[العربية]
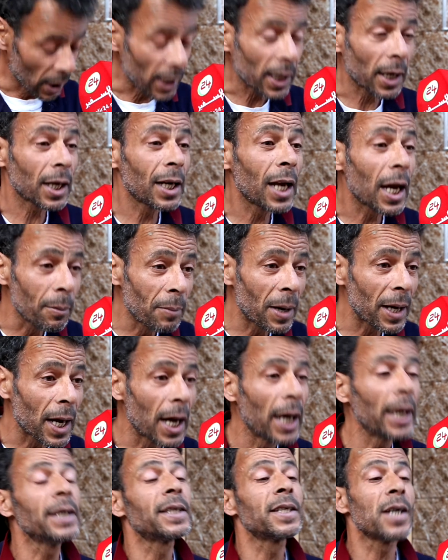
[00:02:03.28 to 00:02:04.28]
100% اغلاق
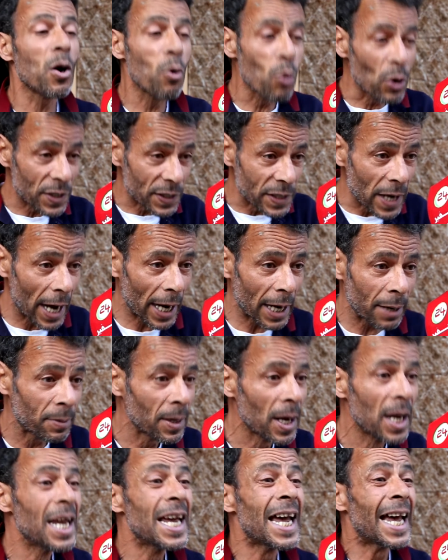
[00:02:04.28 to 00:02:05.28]
المقاهي حتى هو صائب
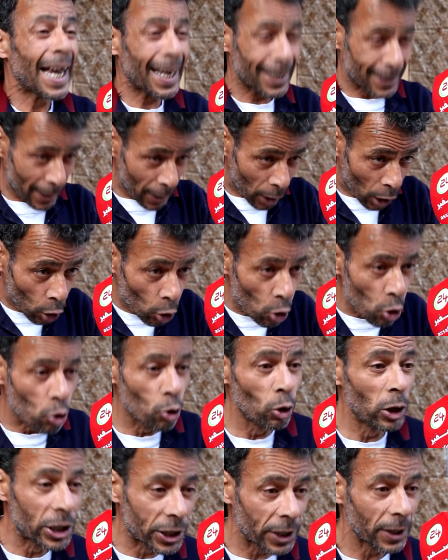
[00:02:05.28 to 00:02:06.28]
خصنا نغلقوا
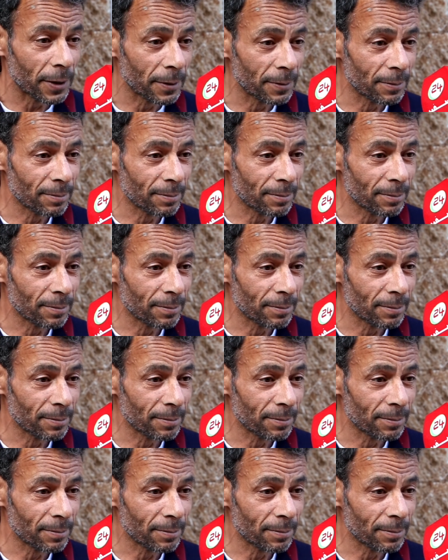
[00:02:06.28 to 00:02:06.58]
كل شيء